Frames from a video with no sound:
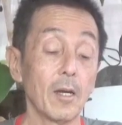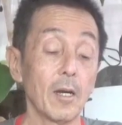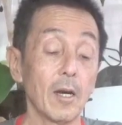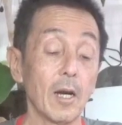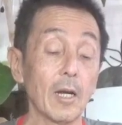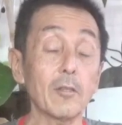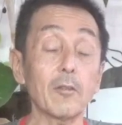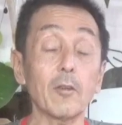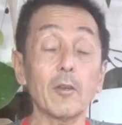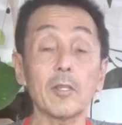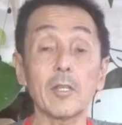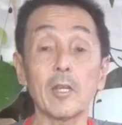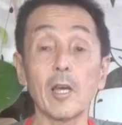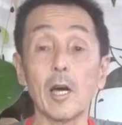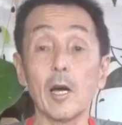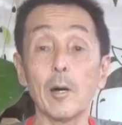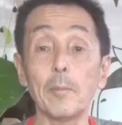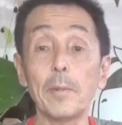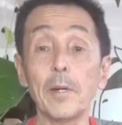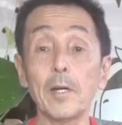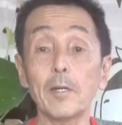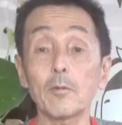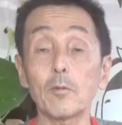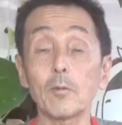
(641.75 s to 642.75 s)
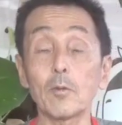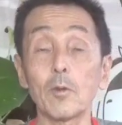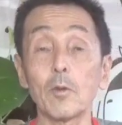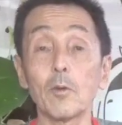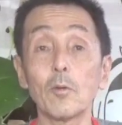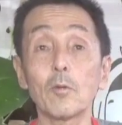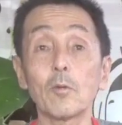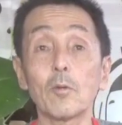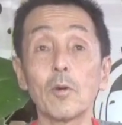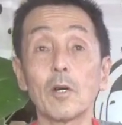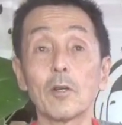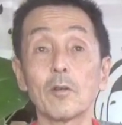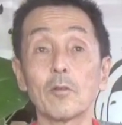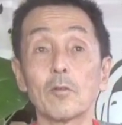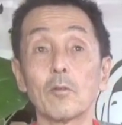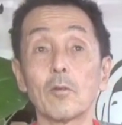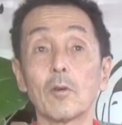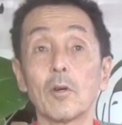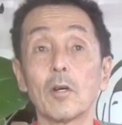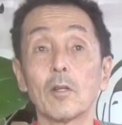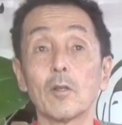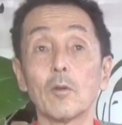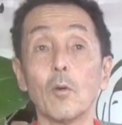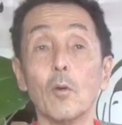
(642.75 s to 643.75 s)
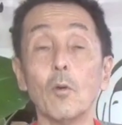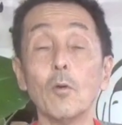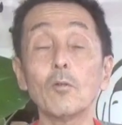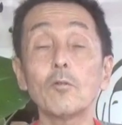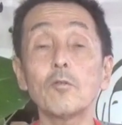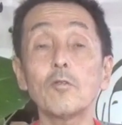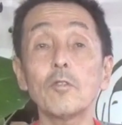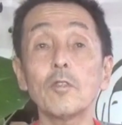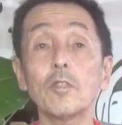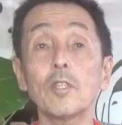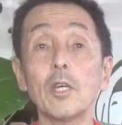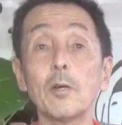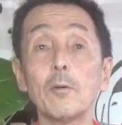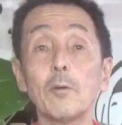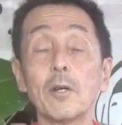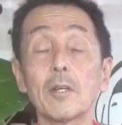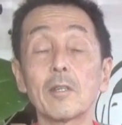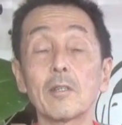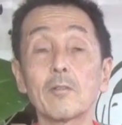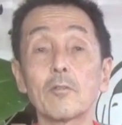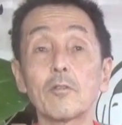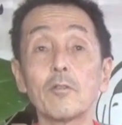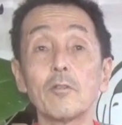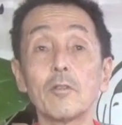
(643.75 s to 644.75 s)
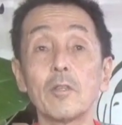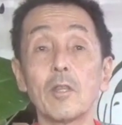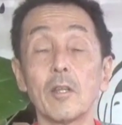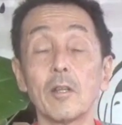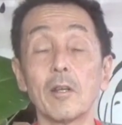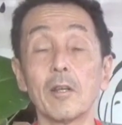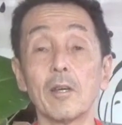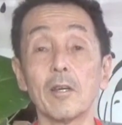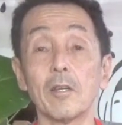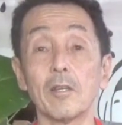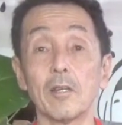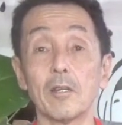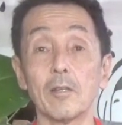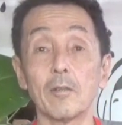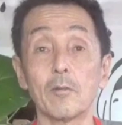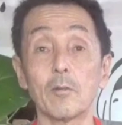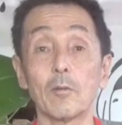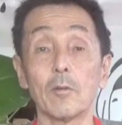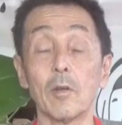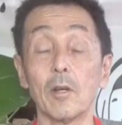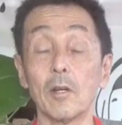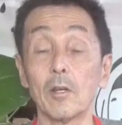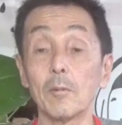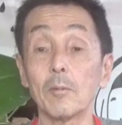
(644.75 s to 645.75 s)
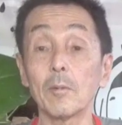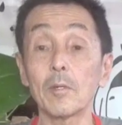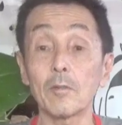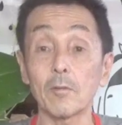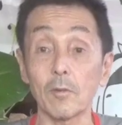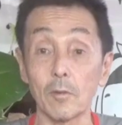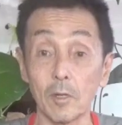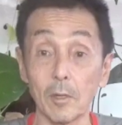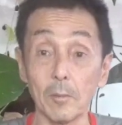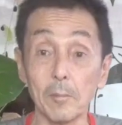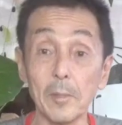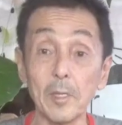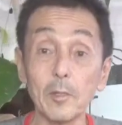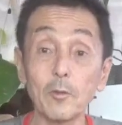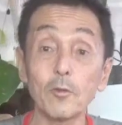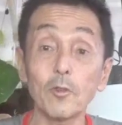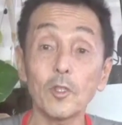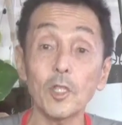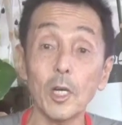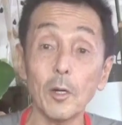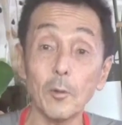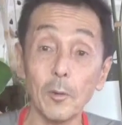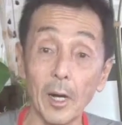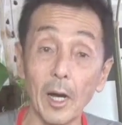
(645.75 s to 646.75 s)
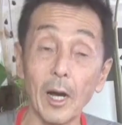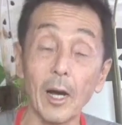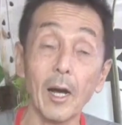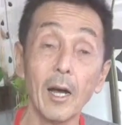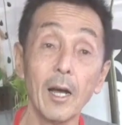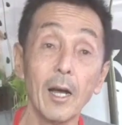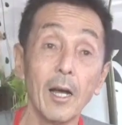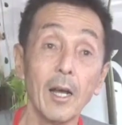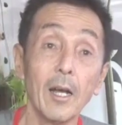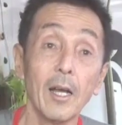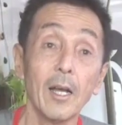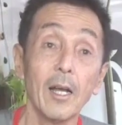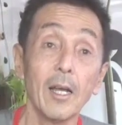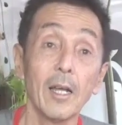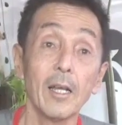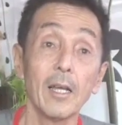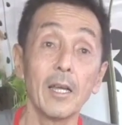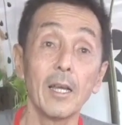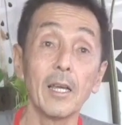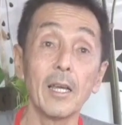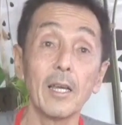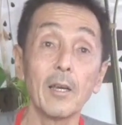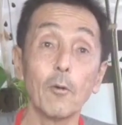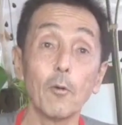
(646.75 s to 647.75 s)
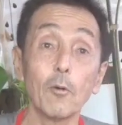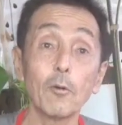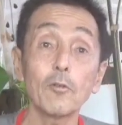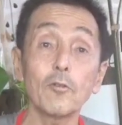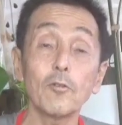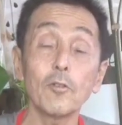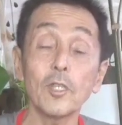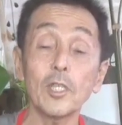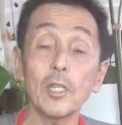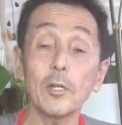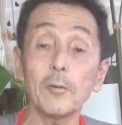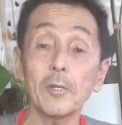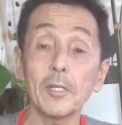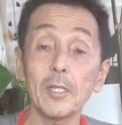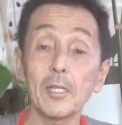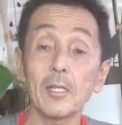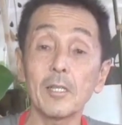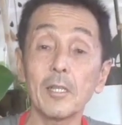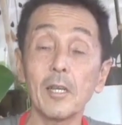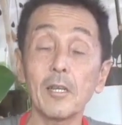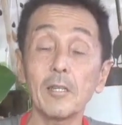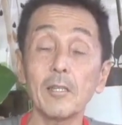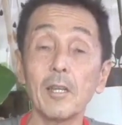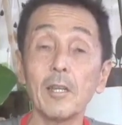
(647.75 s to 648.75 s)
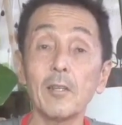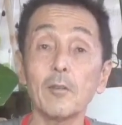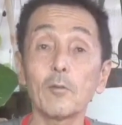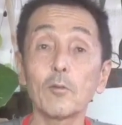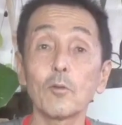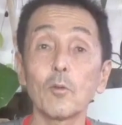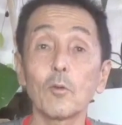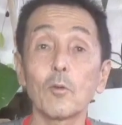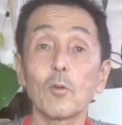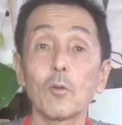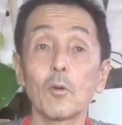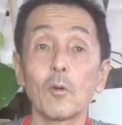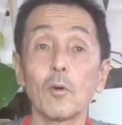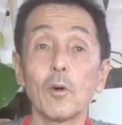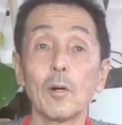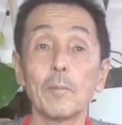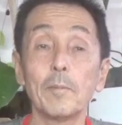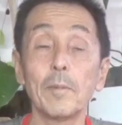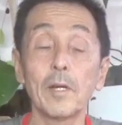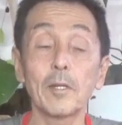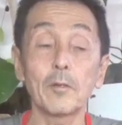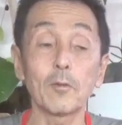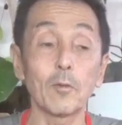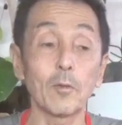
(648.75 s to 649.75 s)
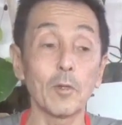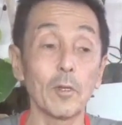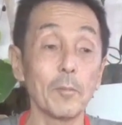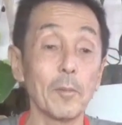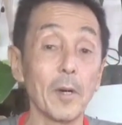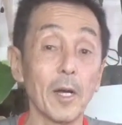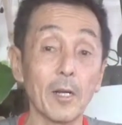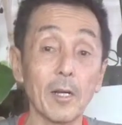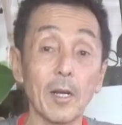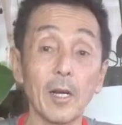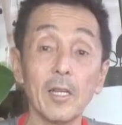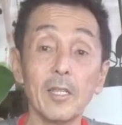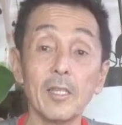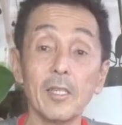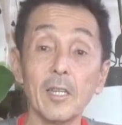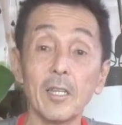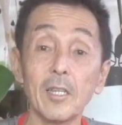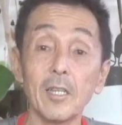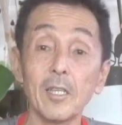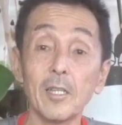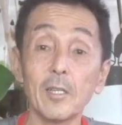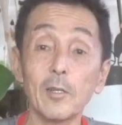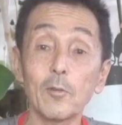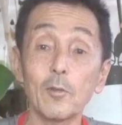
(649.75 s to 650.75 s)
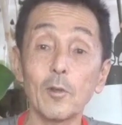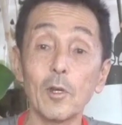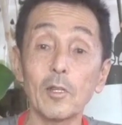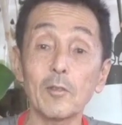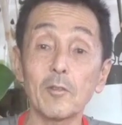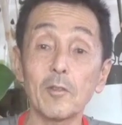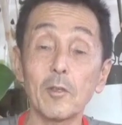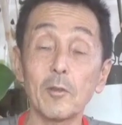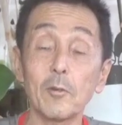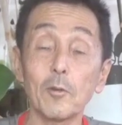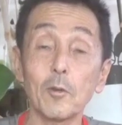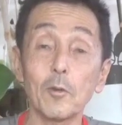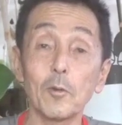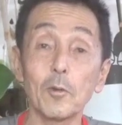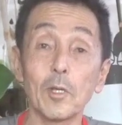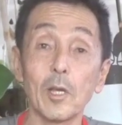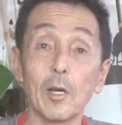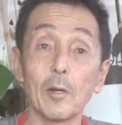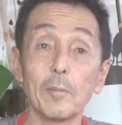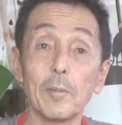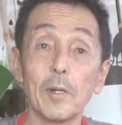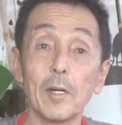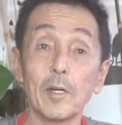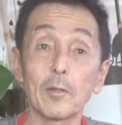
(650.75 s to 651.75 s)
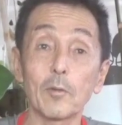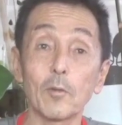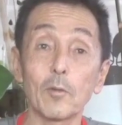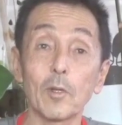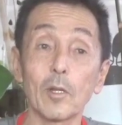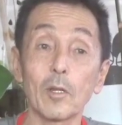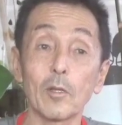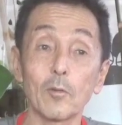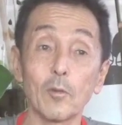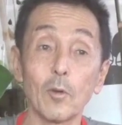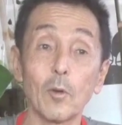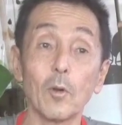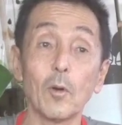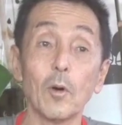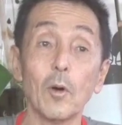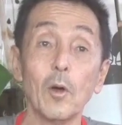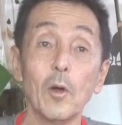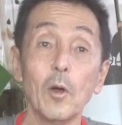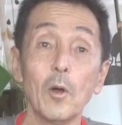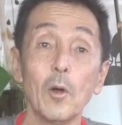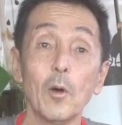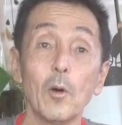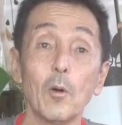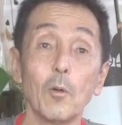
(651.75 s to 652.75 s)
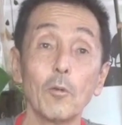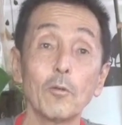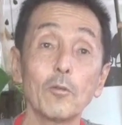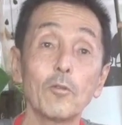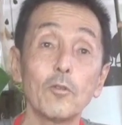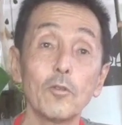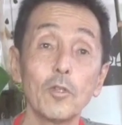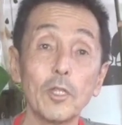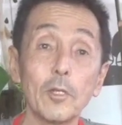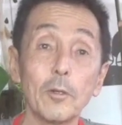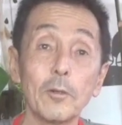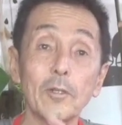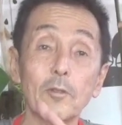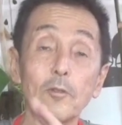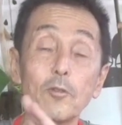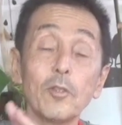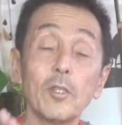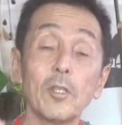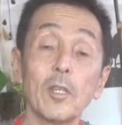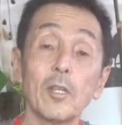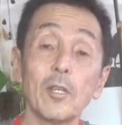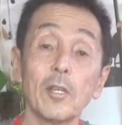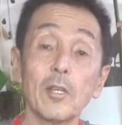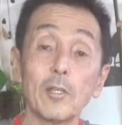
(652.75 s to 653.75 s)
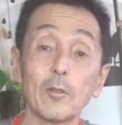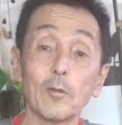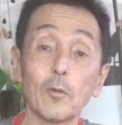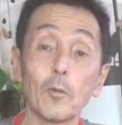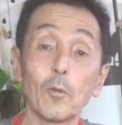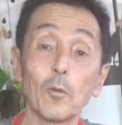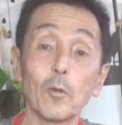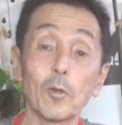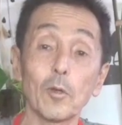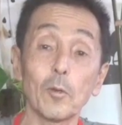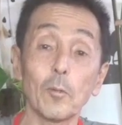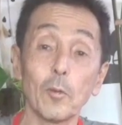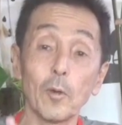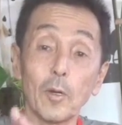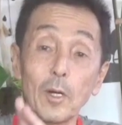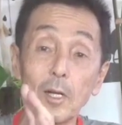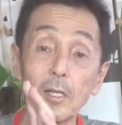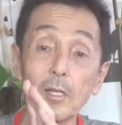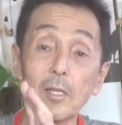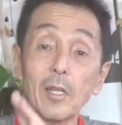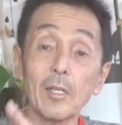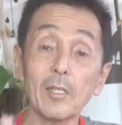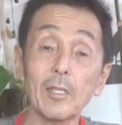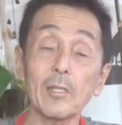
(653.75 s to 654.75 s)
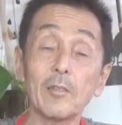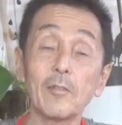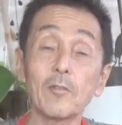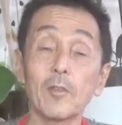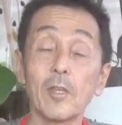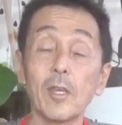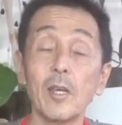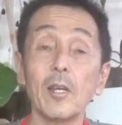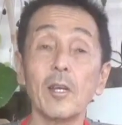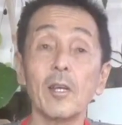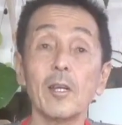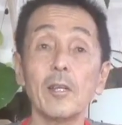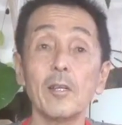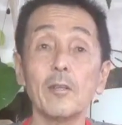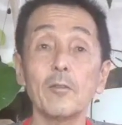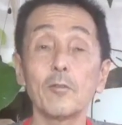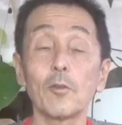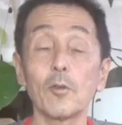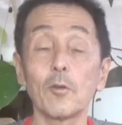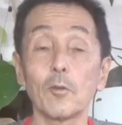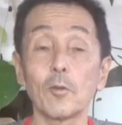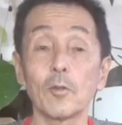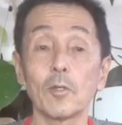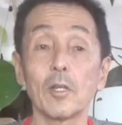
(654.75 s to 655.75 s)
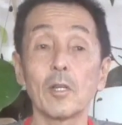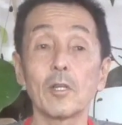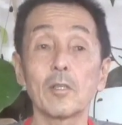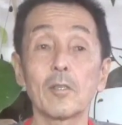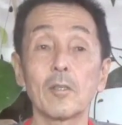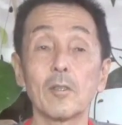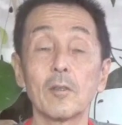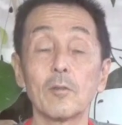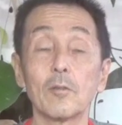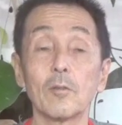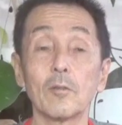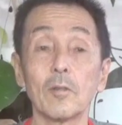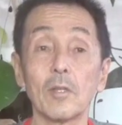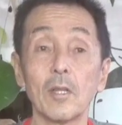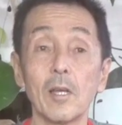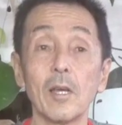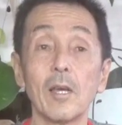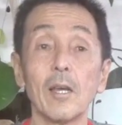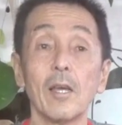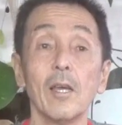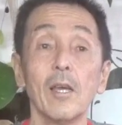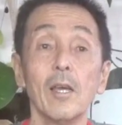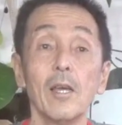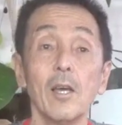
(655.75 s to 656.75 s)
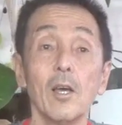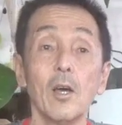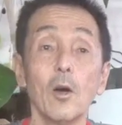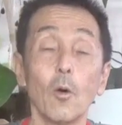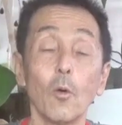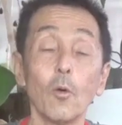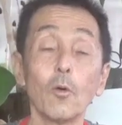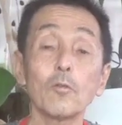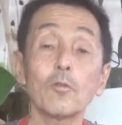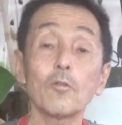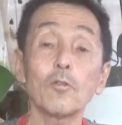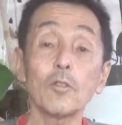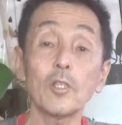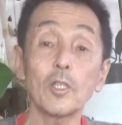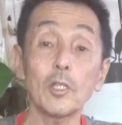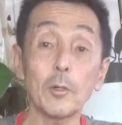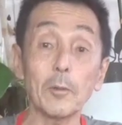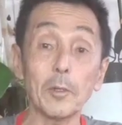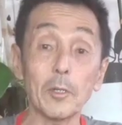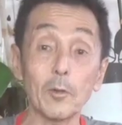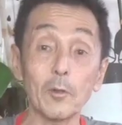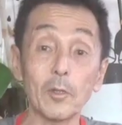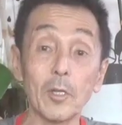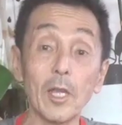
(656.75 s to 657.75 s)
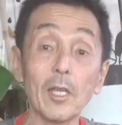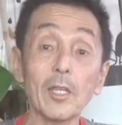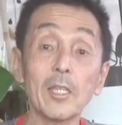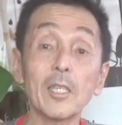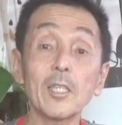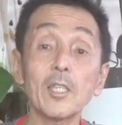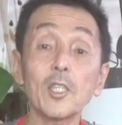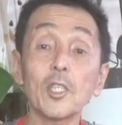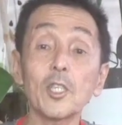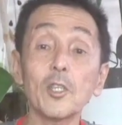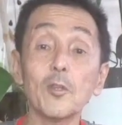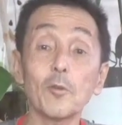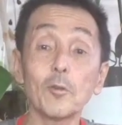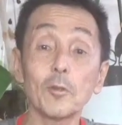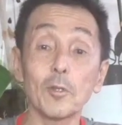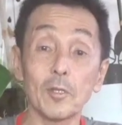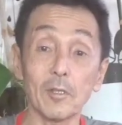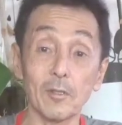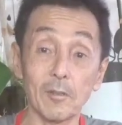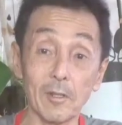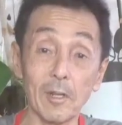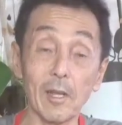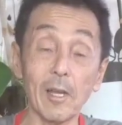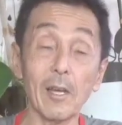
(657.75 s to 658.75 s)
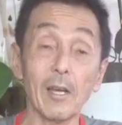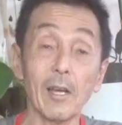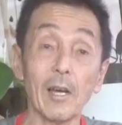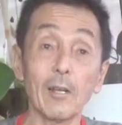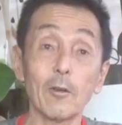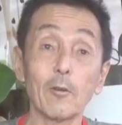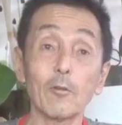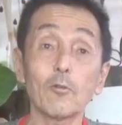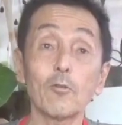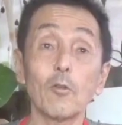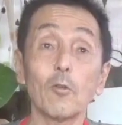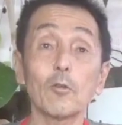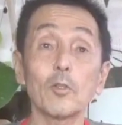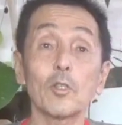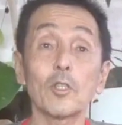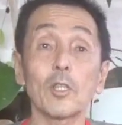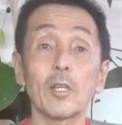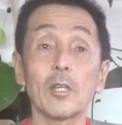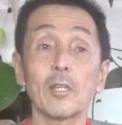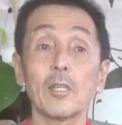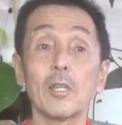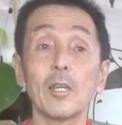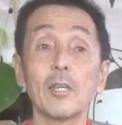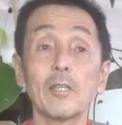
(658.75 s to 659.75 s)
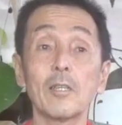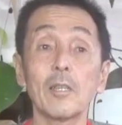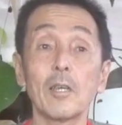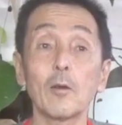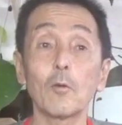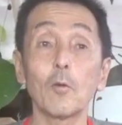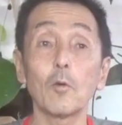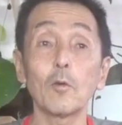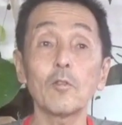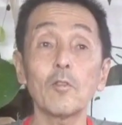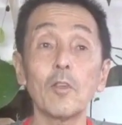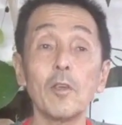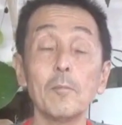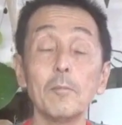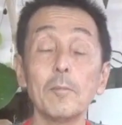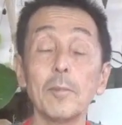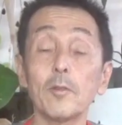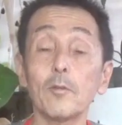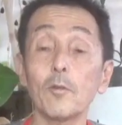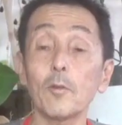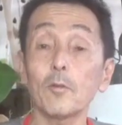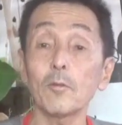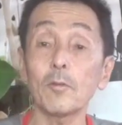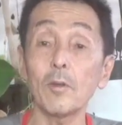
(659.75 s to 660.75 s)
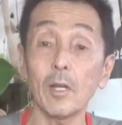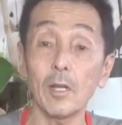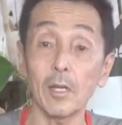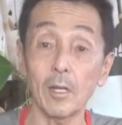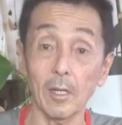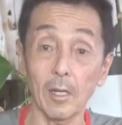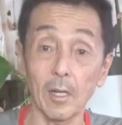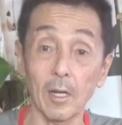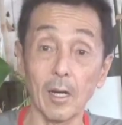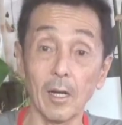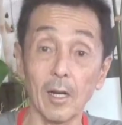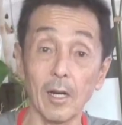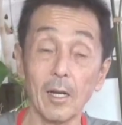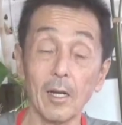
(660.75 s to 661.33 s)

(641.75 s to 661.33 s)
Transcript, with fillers: あとはね、アパートでよくあるのが温水シャワーがついてないなんていうのありますよね、水シャワー。温水シャワーね、大体のところアパートで、快適に暮らせるようなアパートだと温水シャワーついてないところでも簡単につけられるようになってるんで、温水シャワーの電気式のですね、装置がだいたい5000ペソぐらいから